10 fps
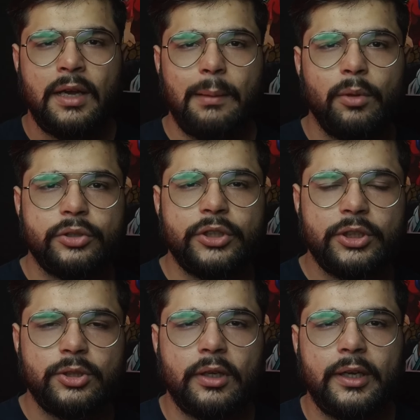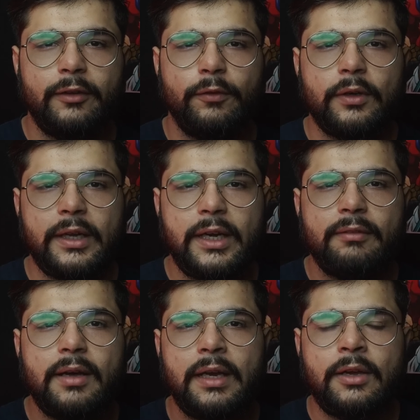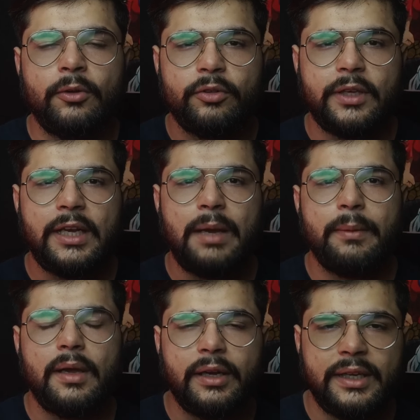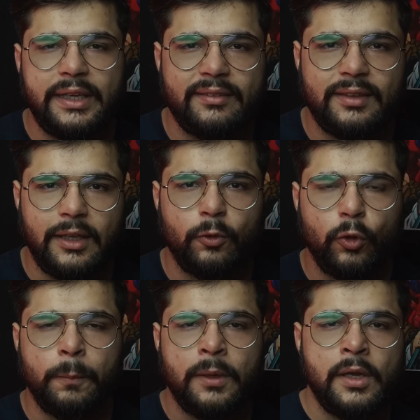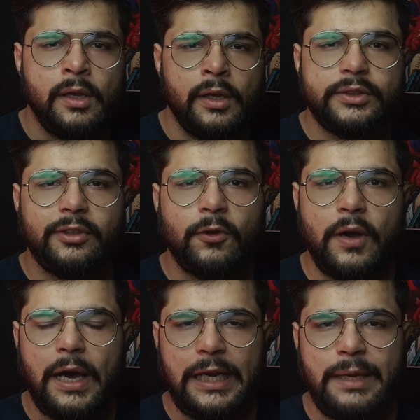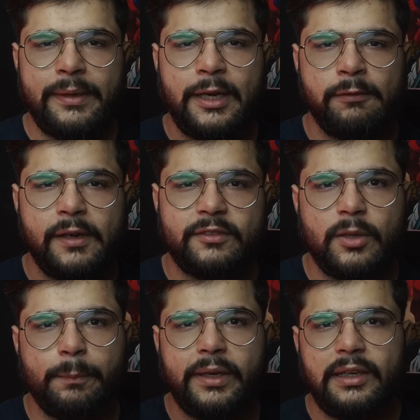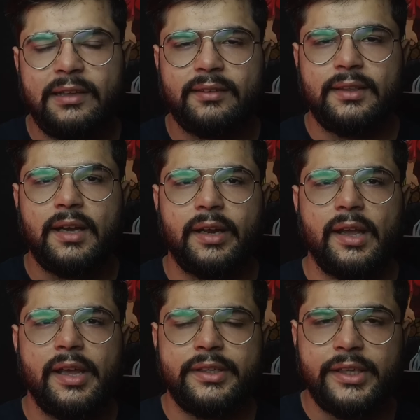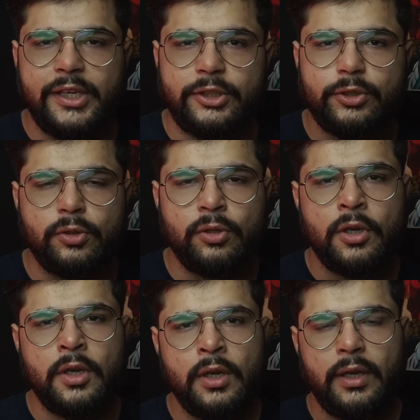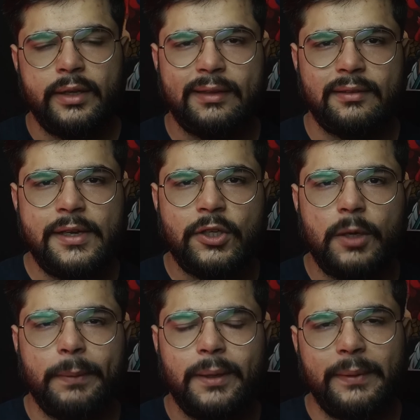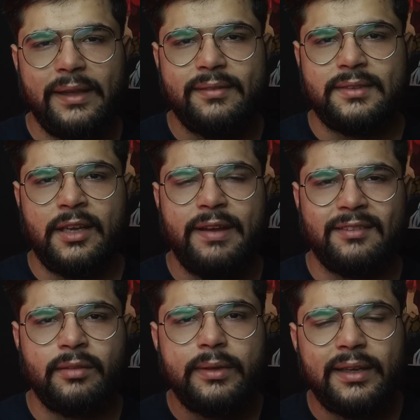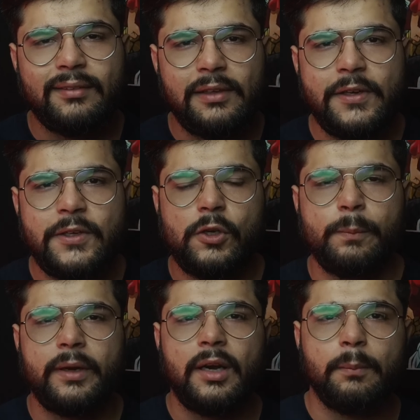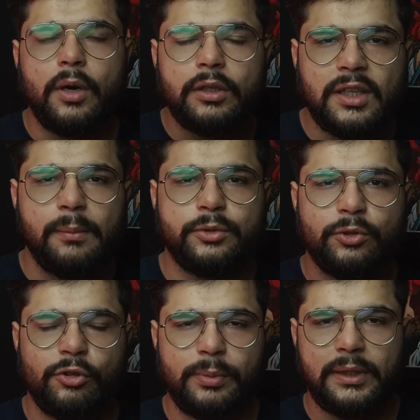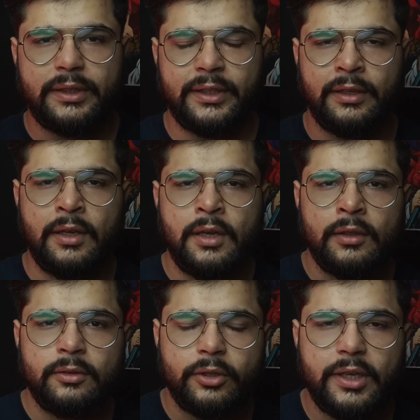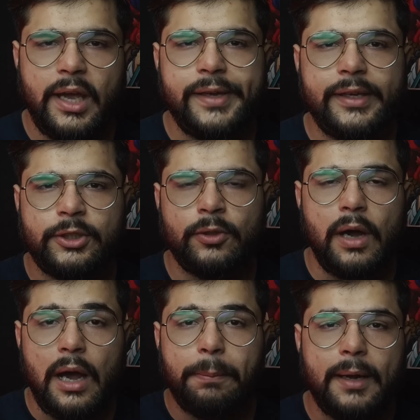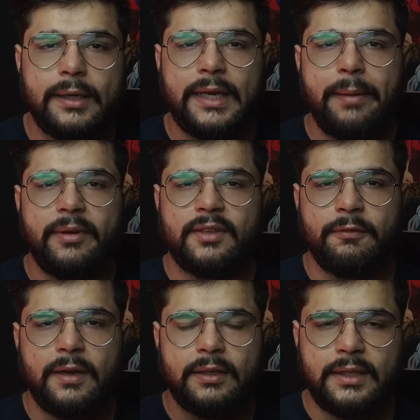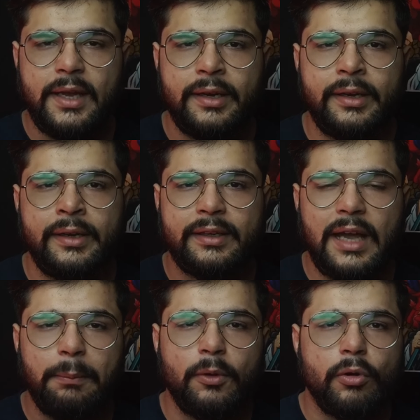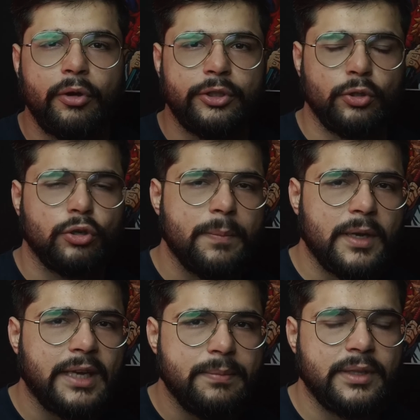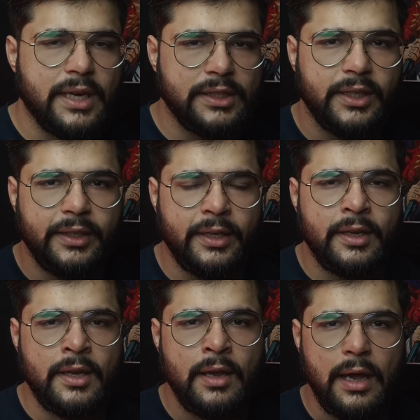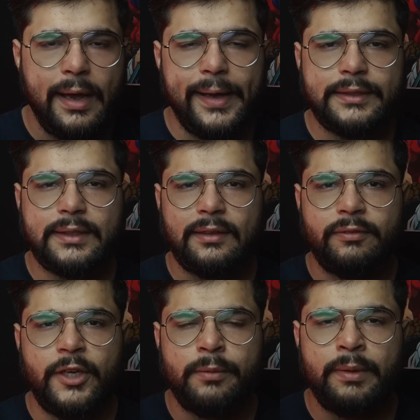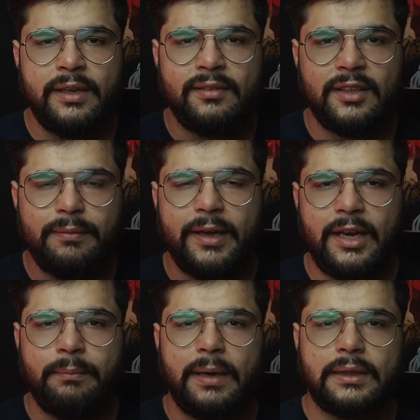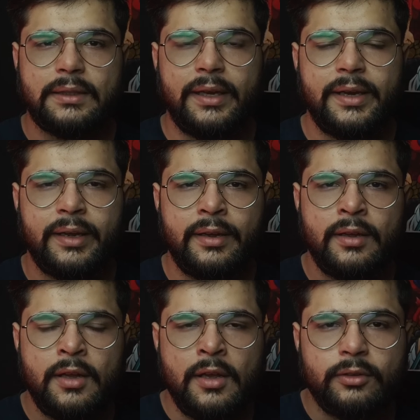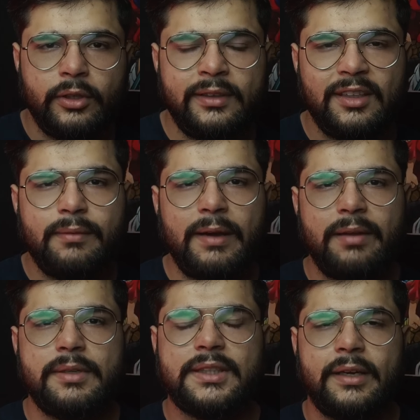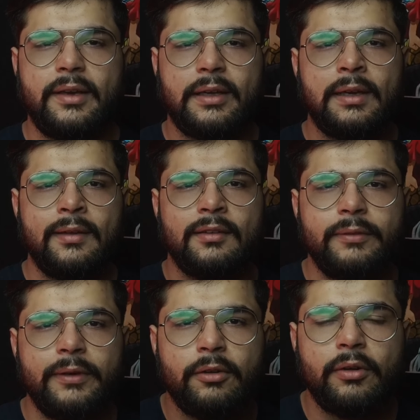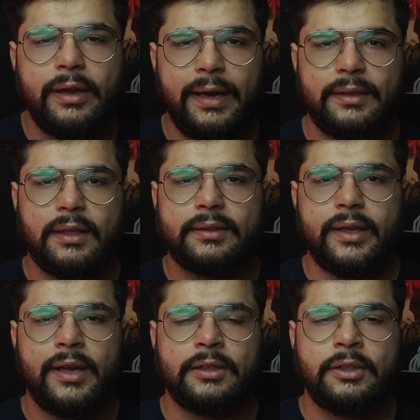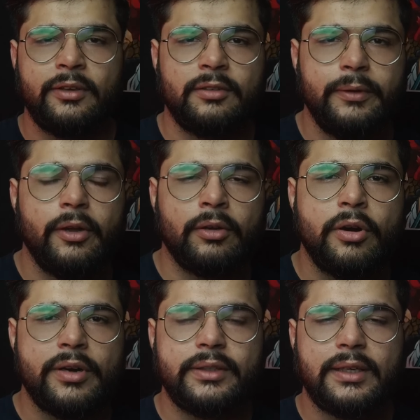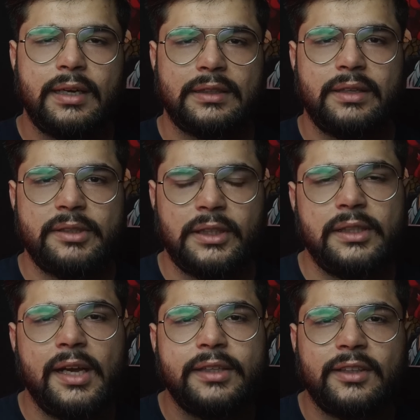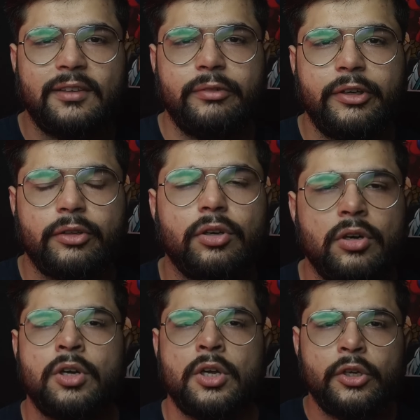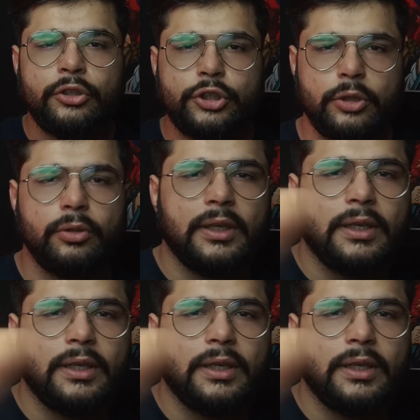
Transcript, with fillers: हम लोग जिस शो का रिव्यू करने वाले हैं उसका नाम है अगेंस्ट द रोप जिसको हाल ही में नेटफ्लिक्स के ऊपर रिलीज किया गया है ये शो रेसलिंग के ऊपर बेस्ड है वैसे भी रेसलिंग के ऊपर ना बहुत कम शोज बनते हैं तो क्या ये शो आपका टाइम डिजर्व करता है नहीं क्या आप लोगों को इस शो को अपना टाइम देना चाहिए आज की इस वीडियो में इसी के बारे में बात करेंगे तो इसी के बारे में जानने के लिए इस वीडियो को एंड तक देखें तो इस वीडियो को और अपडेट करते हुए चलिए आज की इस वीडियो को शुरू